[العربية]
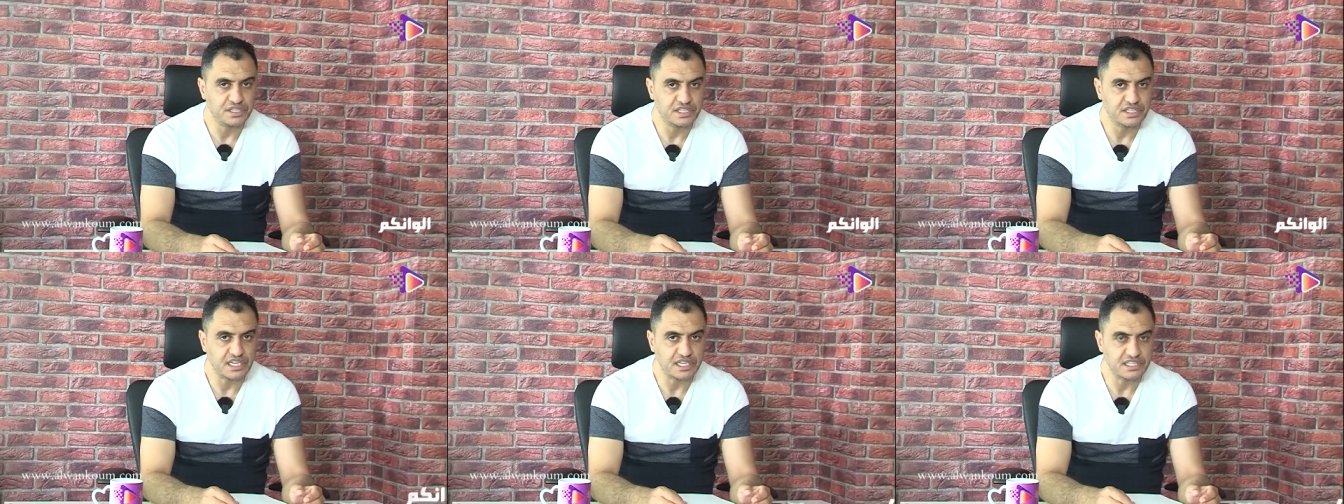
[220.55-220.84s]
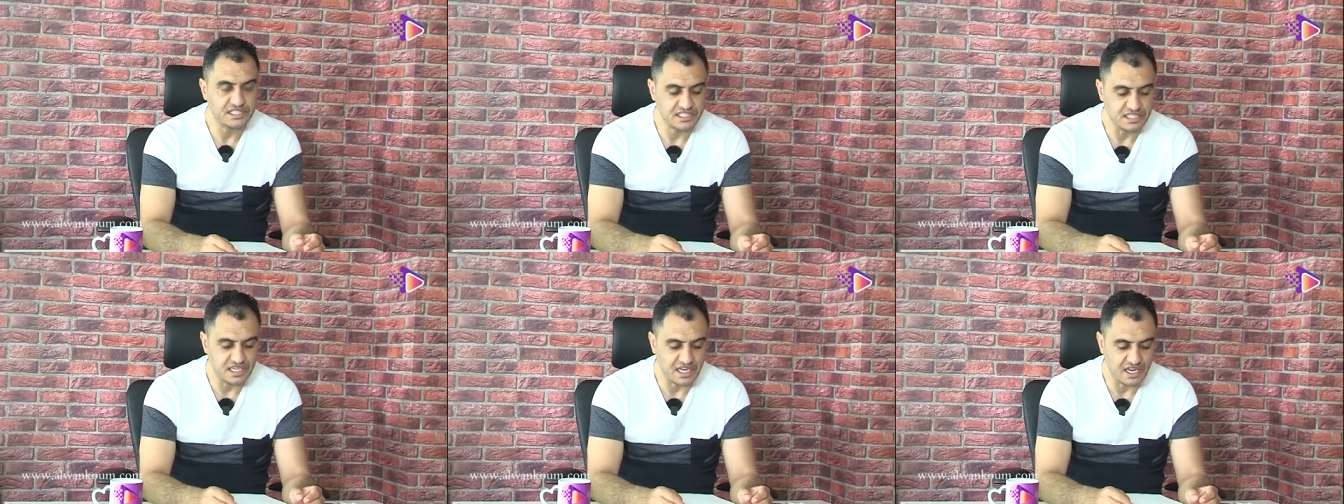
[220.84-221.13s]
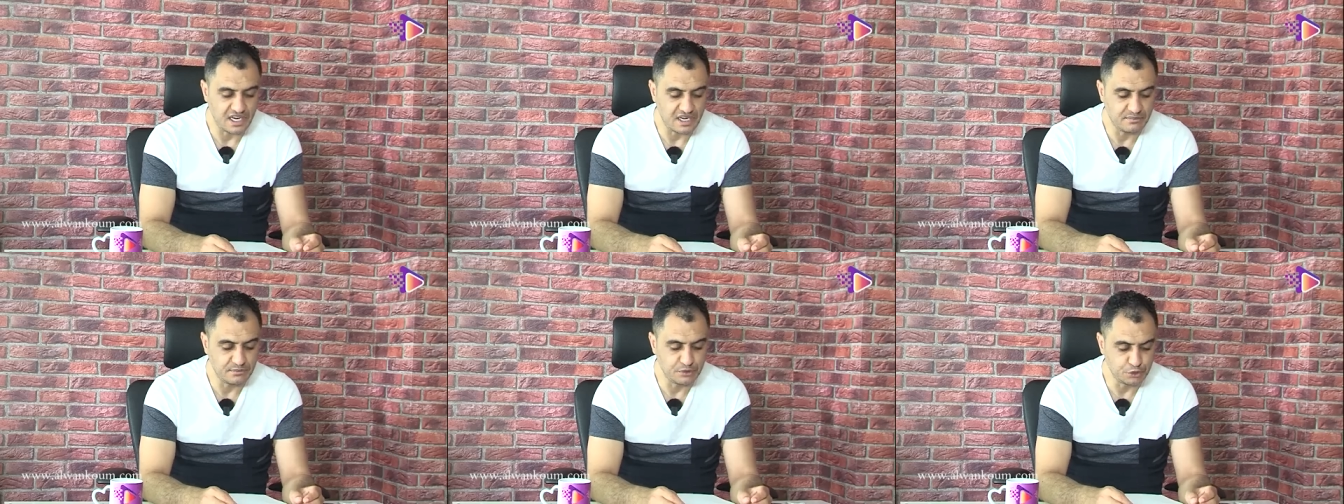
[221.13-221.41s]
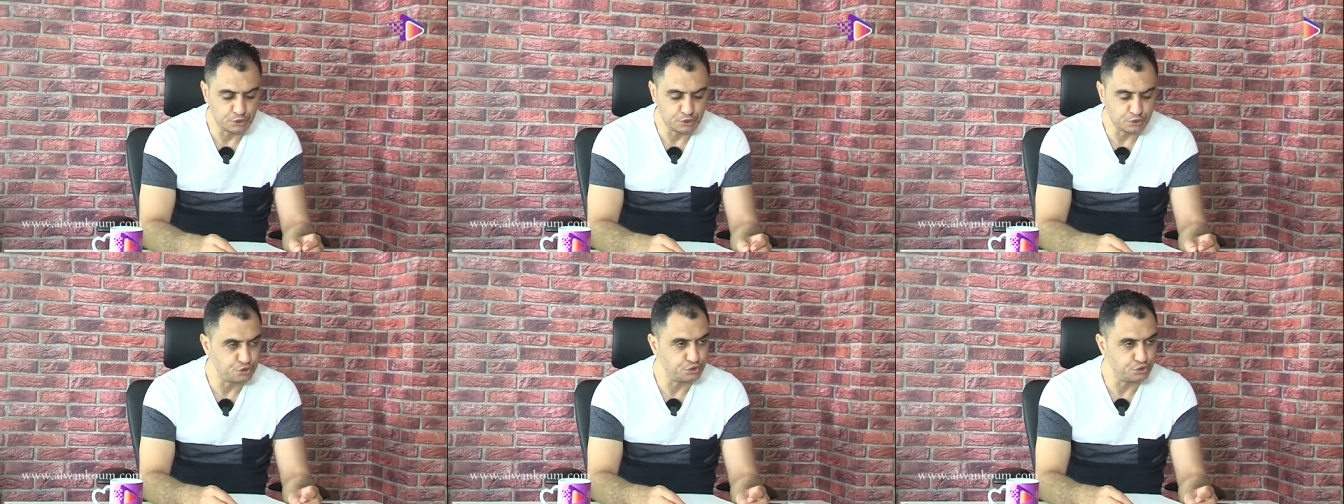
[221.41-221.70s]
دخلتي لعالم
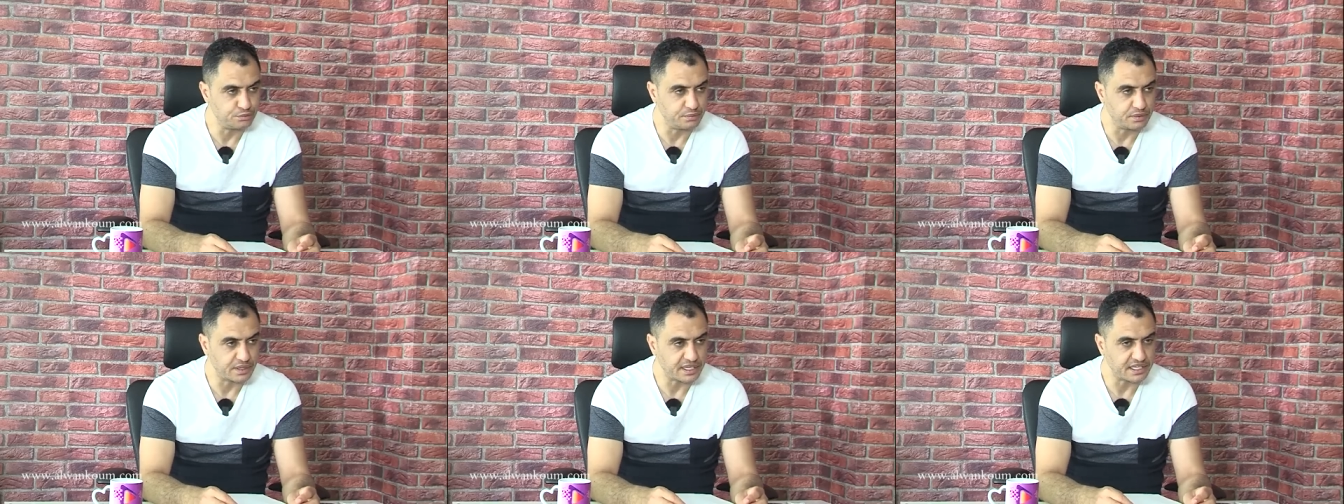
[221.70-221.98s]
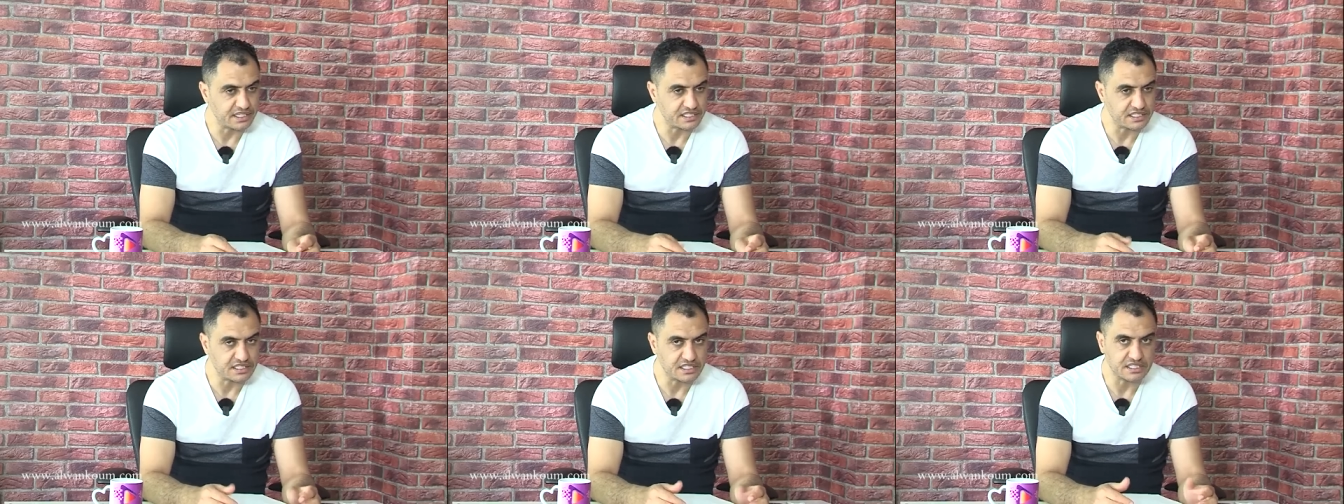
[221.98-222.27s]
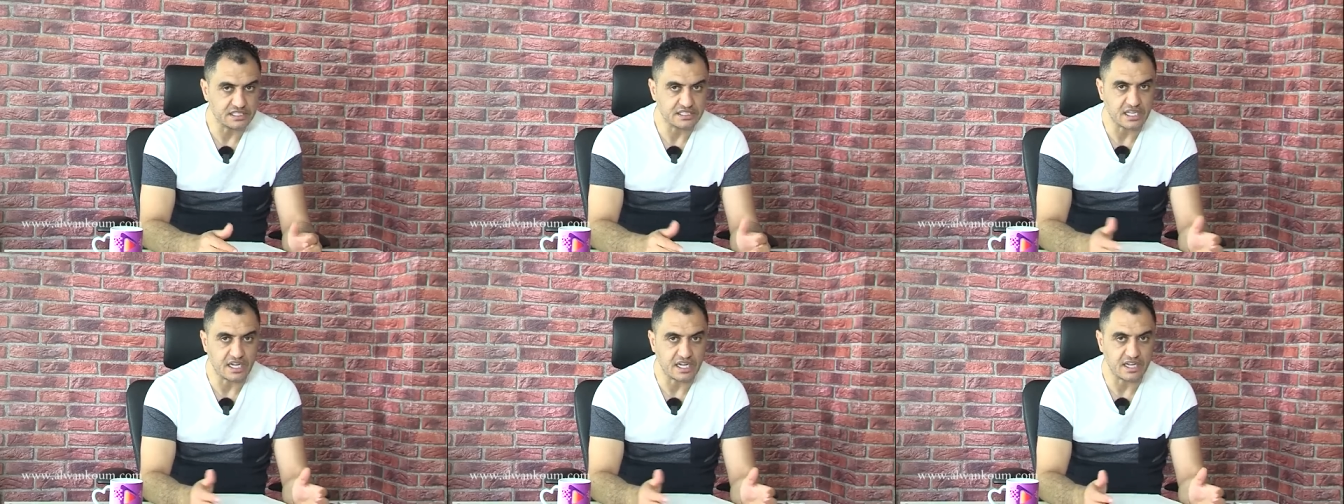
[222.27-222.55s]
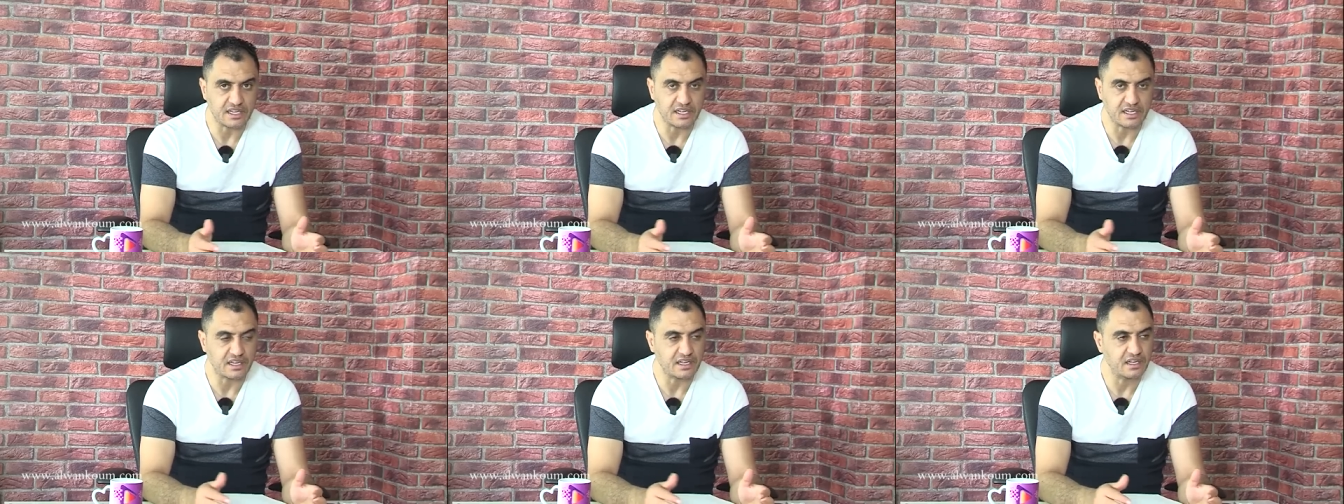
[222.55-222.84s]
اليوتيوب لقيتي
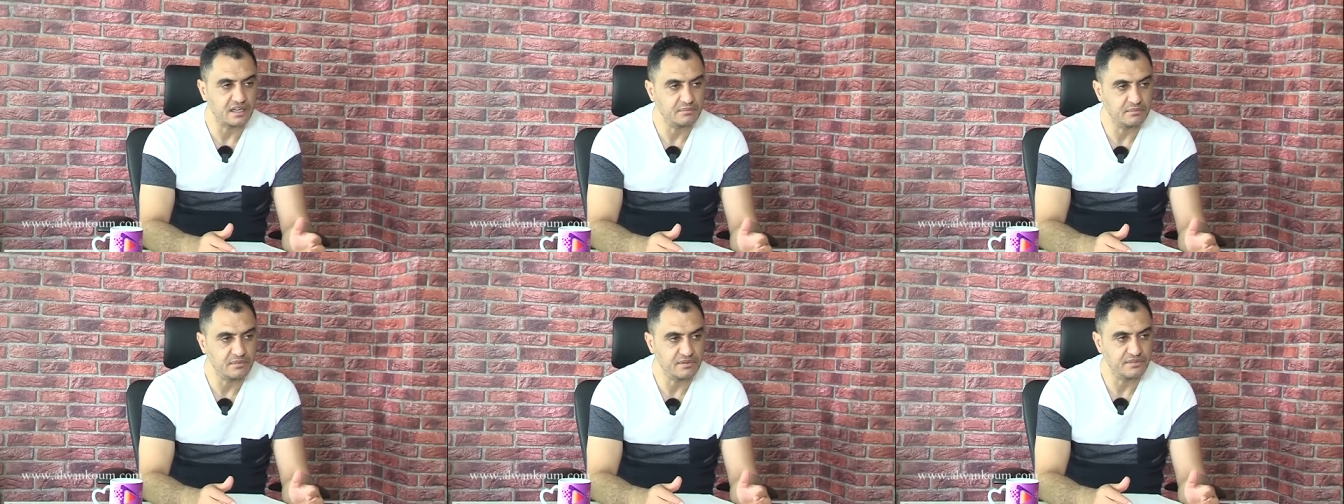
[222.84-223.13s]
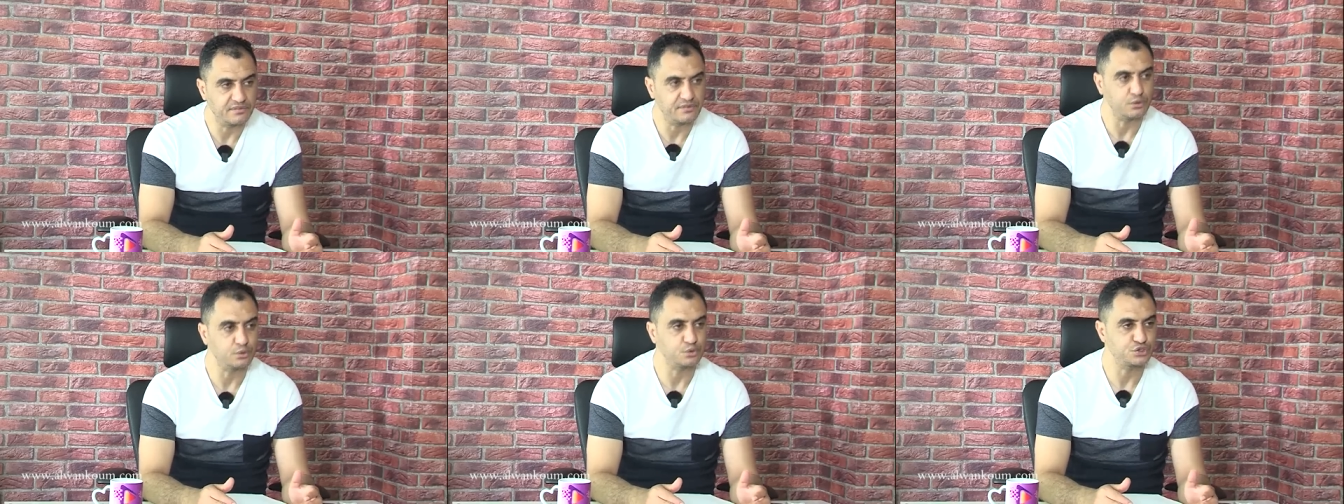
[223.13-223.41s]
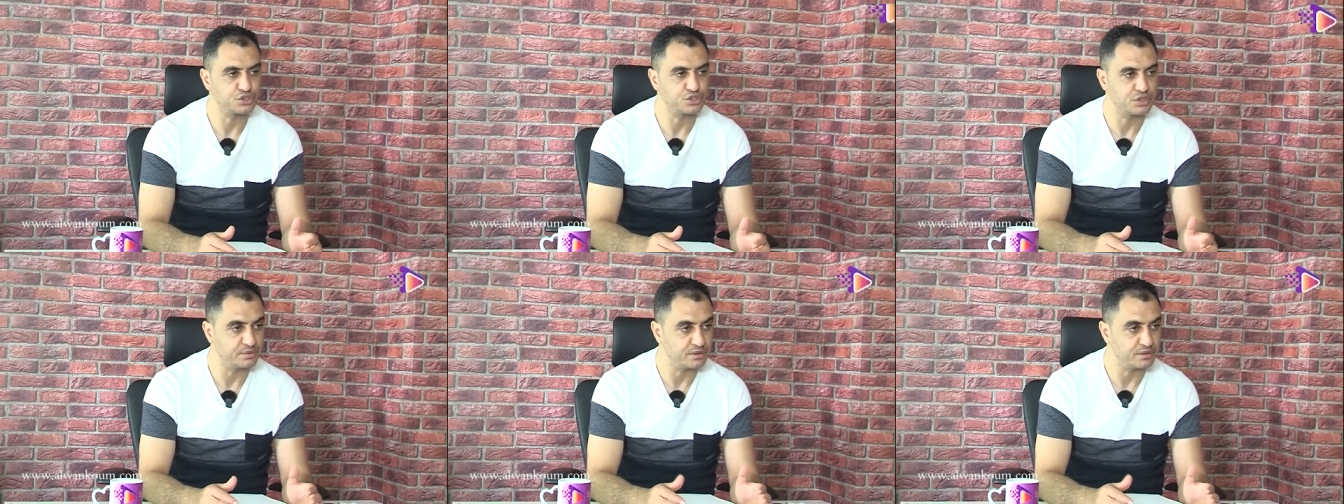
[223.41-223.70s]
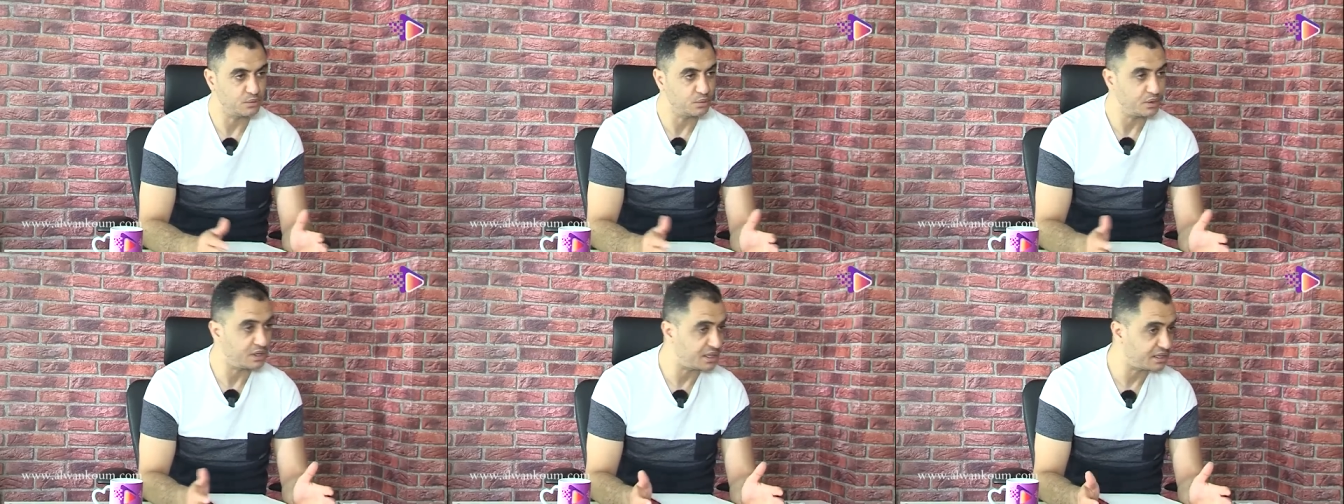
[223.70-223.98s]
الطريق مفروشه
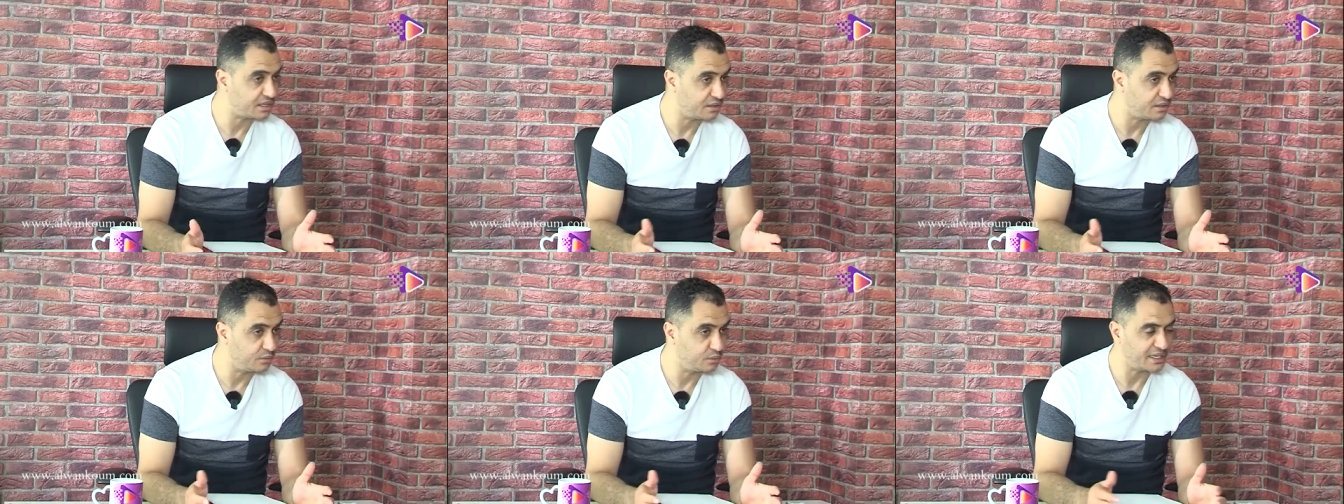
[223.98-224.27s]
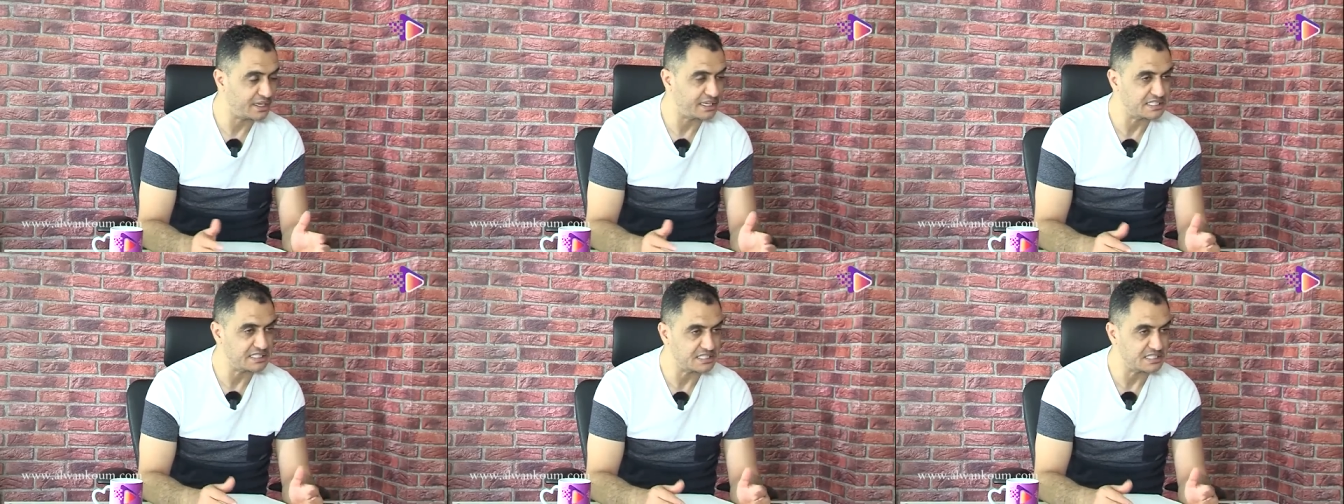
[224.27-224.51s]
بالورد ولا لقيتي